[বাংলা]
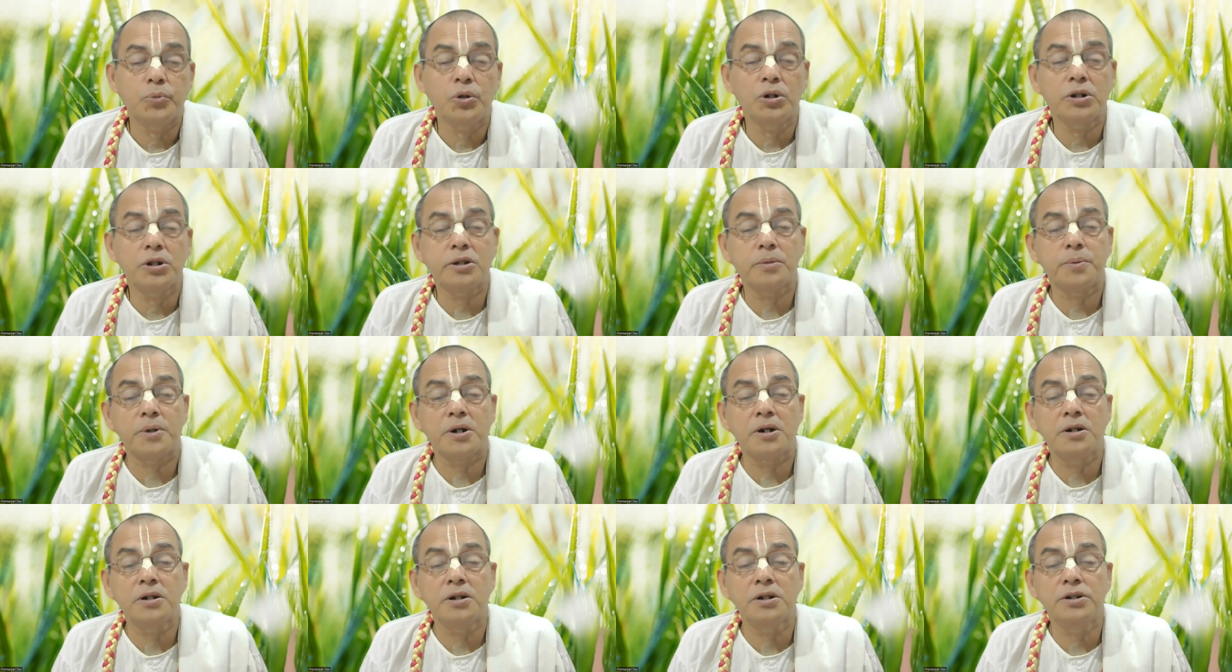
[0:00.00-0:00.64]
বলতে
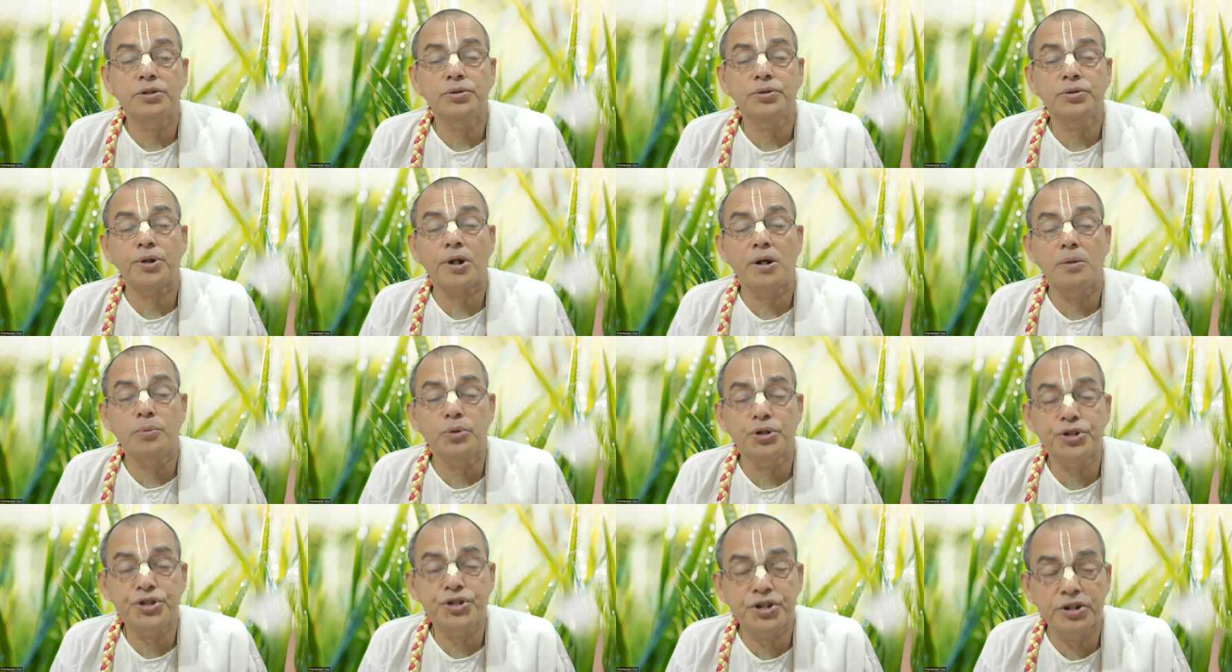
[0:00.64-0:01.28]
পারেন
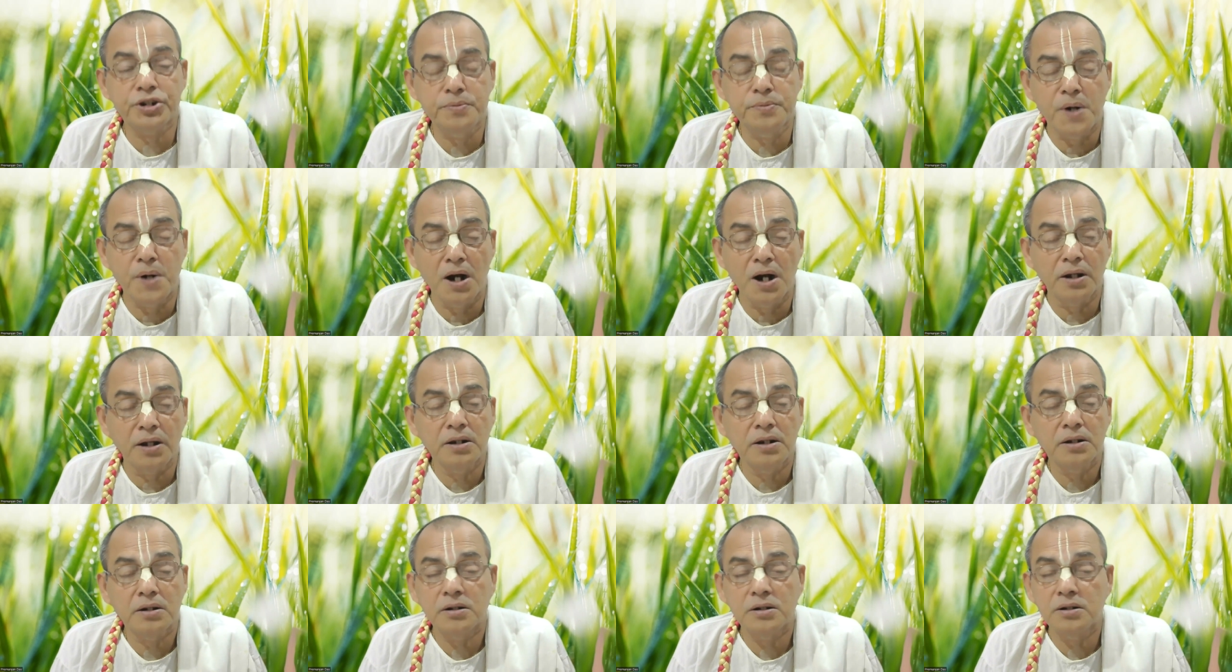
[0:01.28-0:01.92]
হিন্দুরা মসজিদ
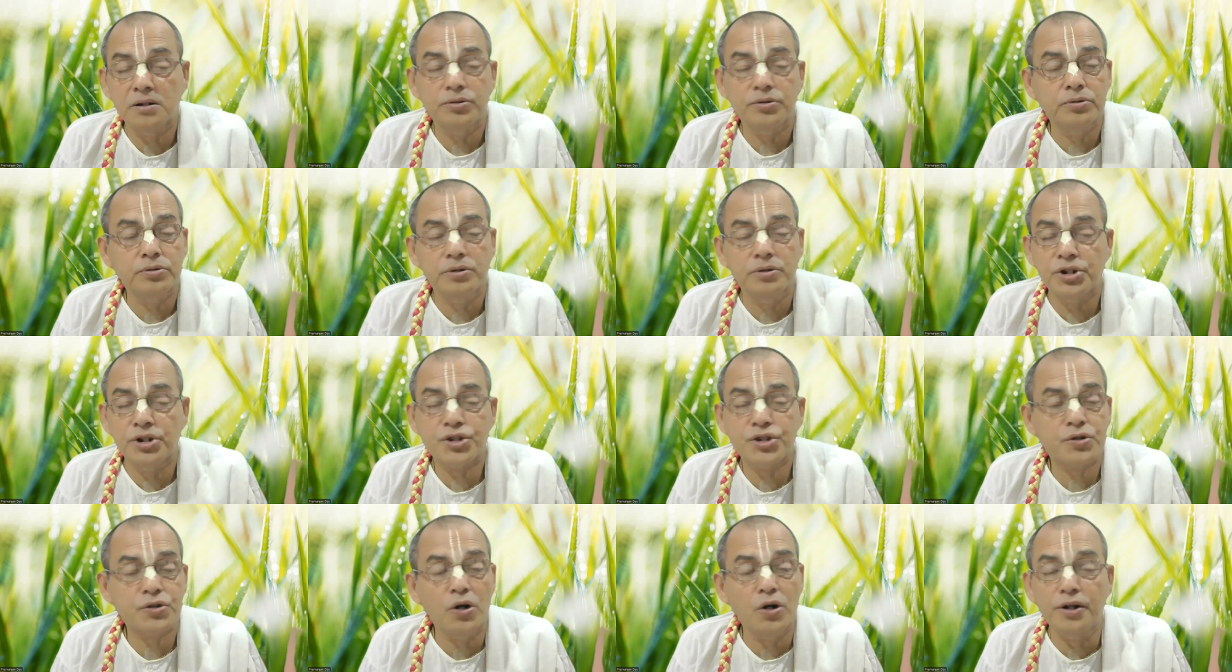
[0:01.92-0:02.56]
ভাঙে কিন্তু
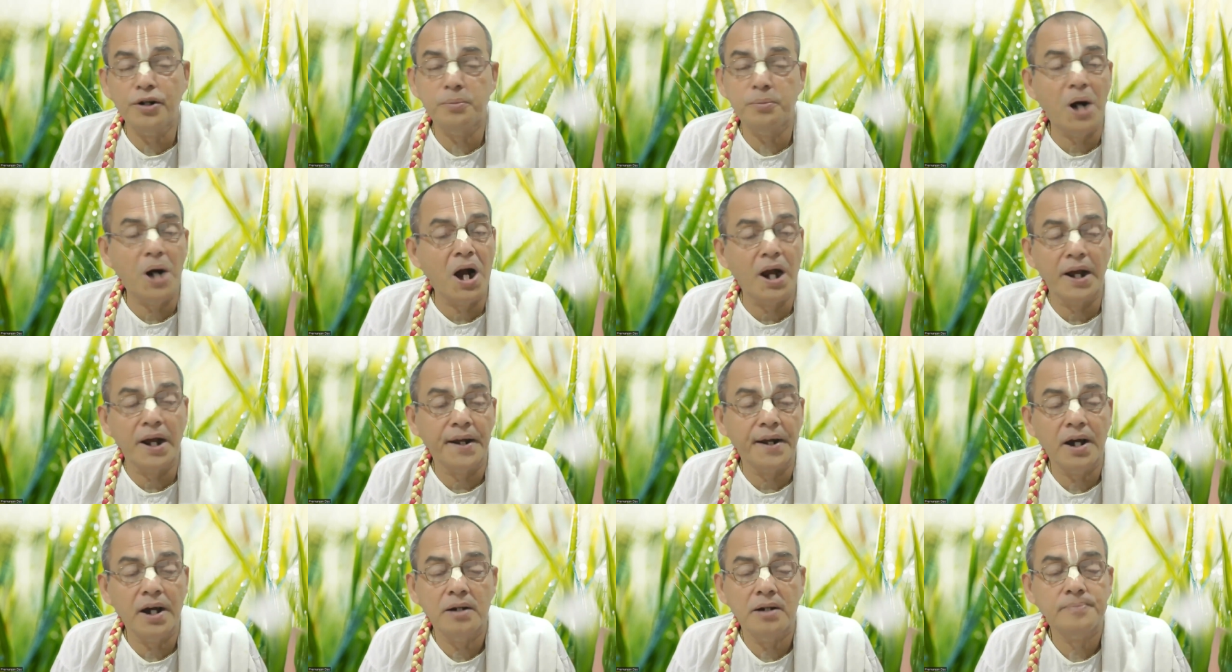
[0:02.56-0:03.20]
ইস্কন
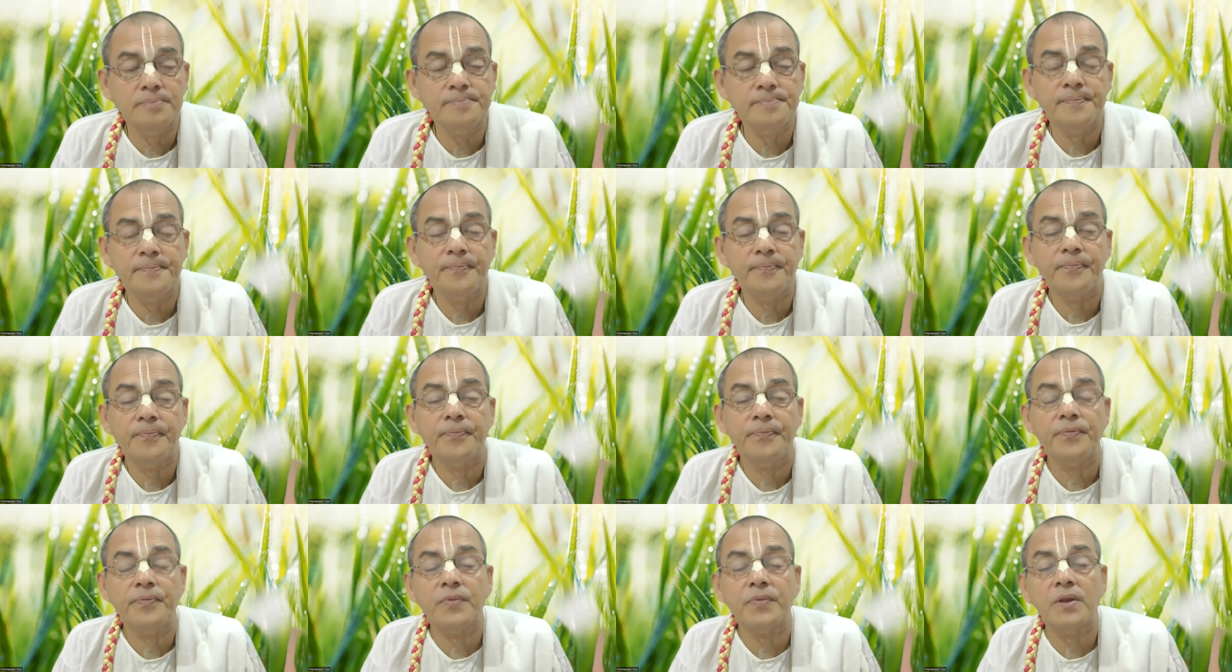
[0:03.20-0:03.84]
ভাঙে না
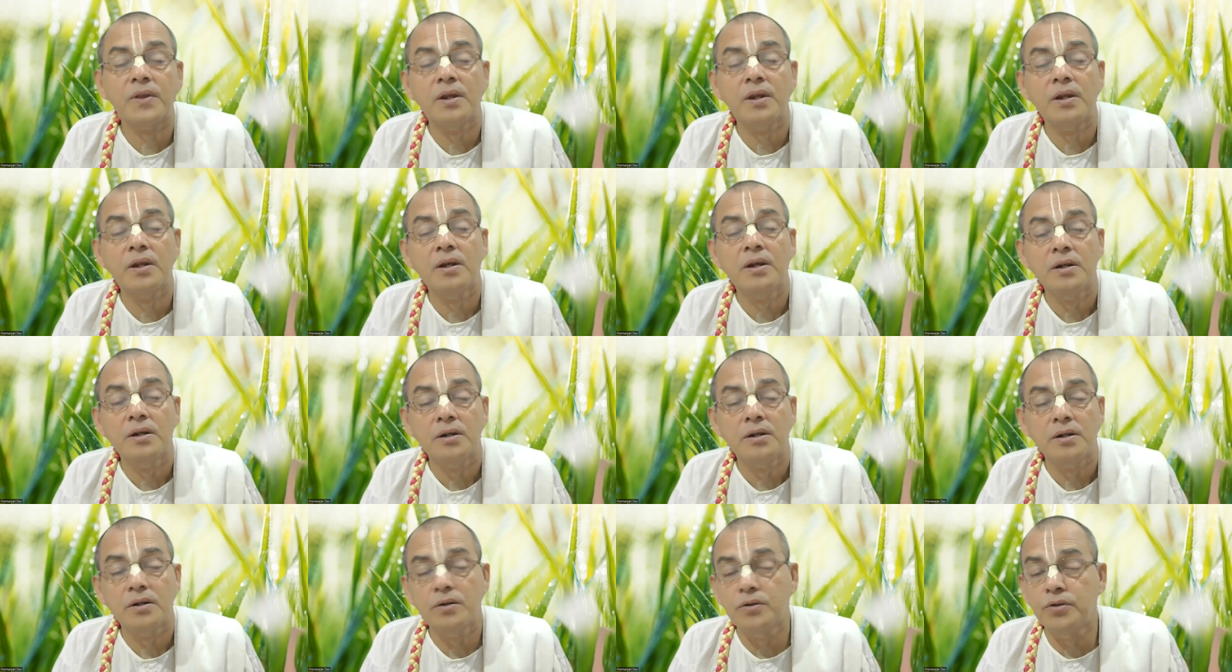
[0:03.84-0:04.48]

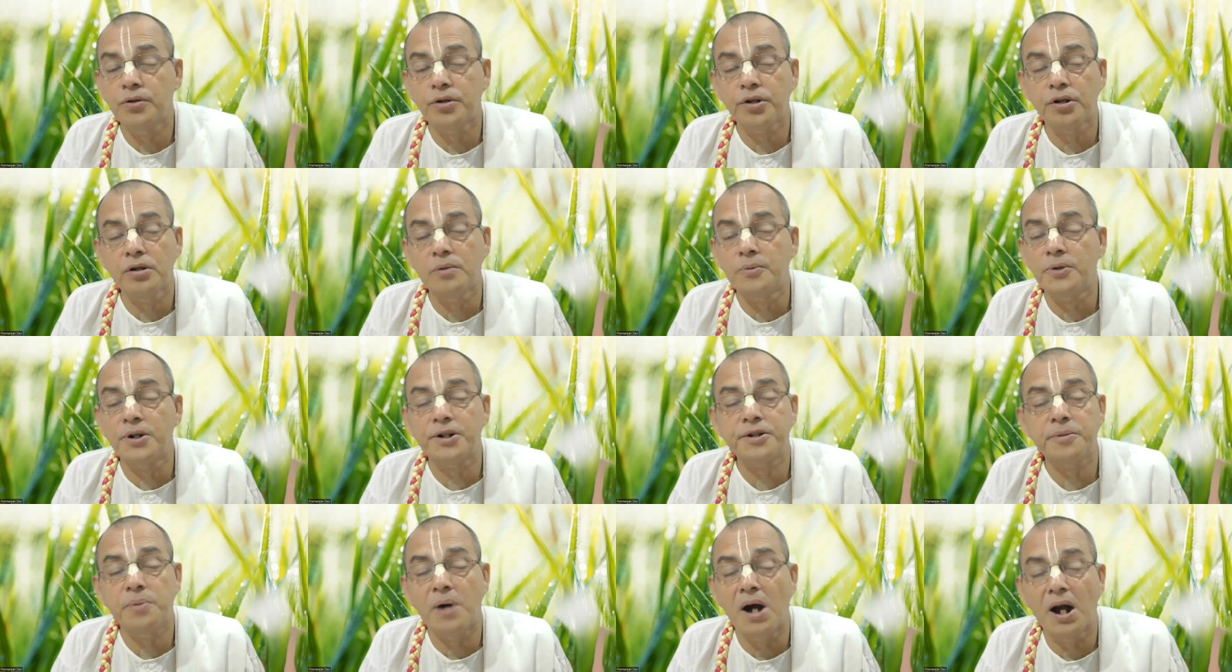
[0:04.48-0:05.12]
গরীয়
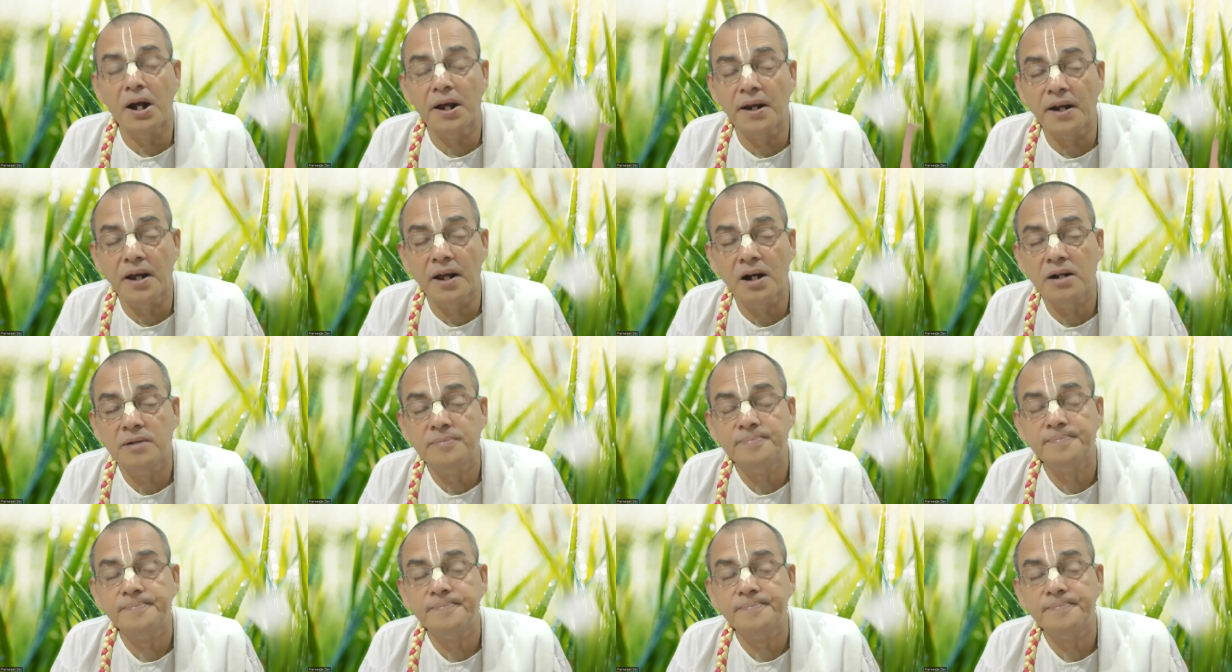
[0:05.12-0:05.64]
মঠ ভাঙে না